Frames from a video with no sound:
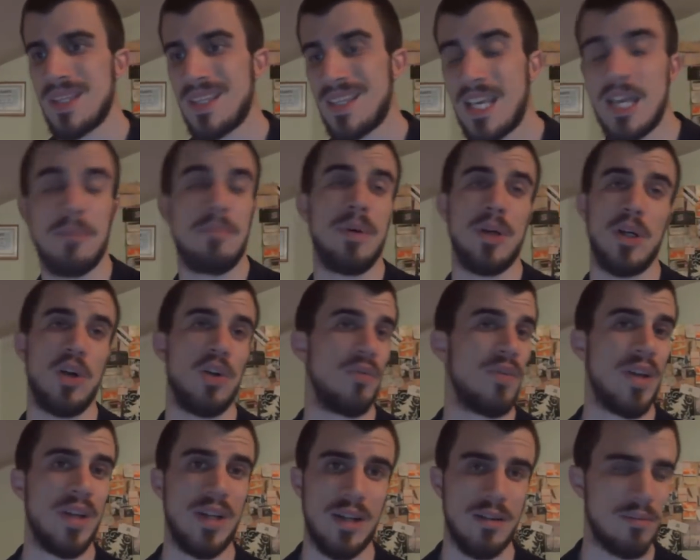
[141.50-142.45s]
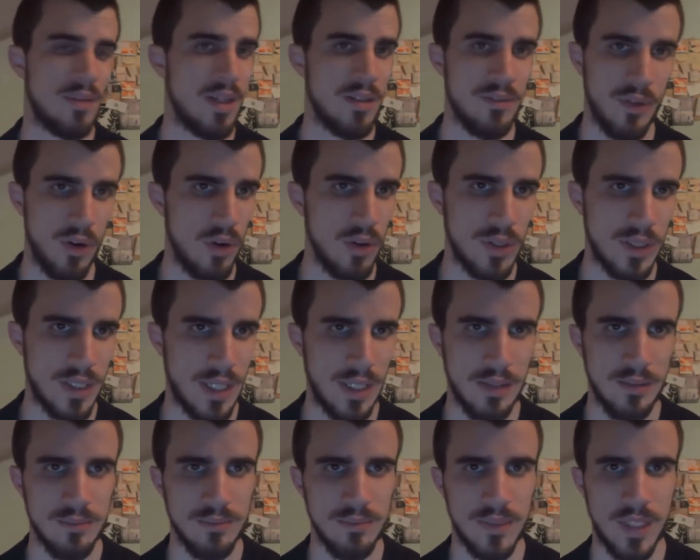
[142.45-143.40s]
che però viene
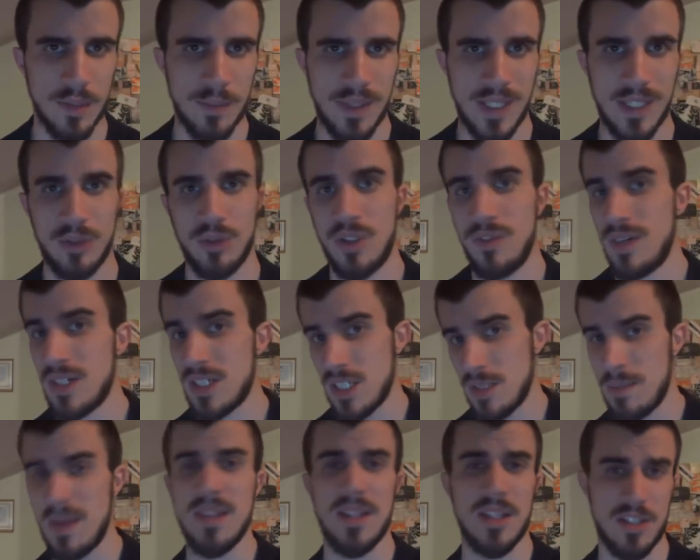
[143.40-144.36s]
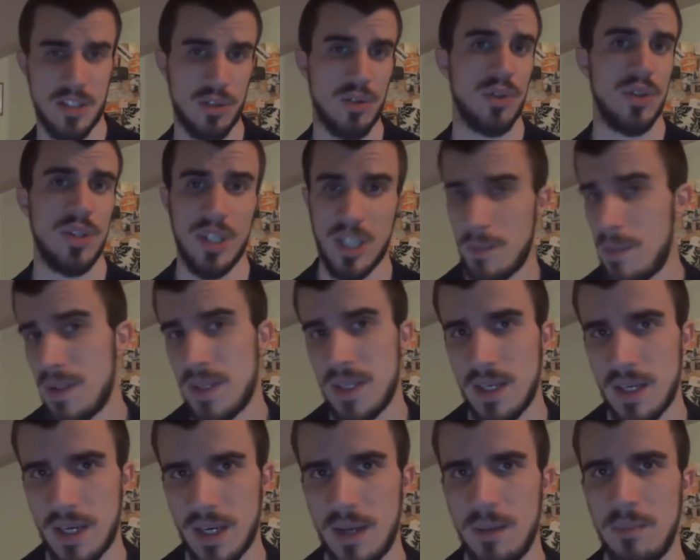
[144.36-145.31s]
talvolta interpretato diversamente a seconda di chi mette
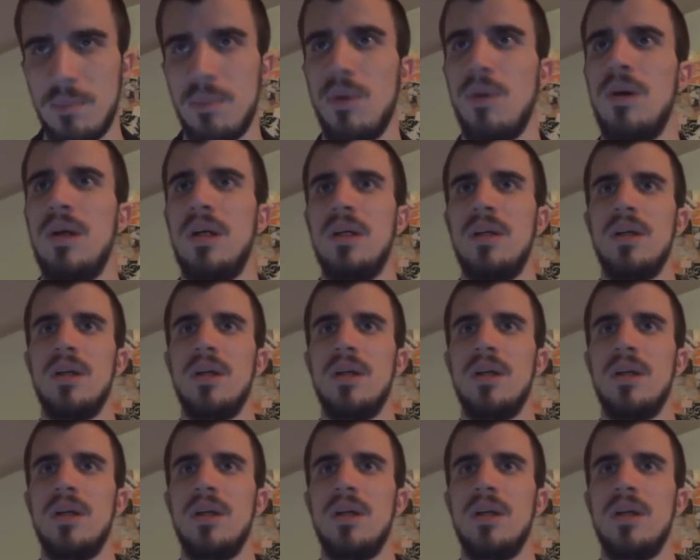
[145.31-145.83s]
in campo.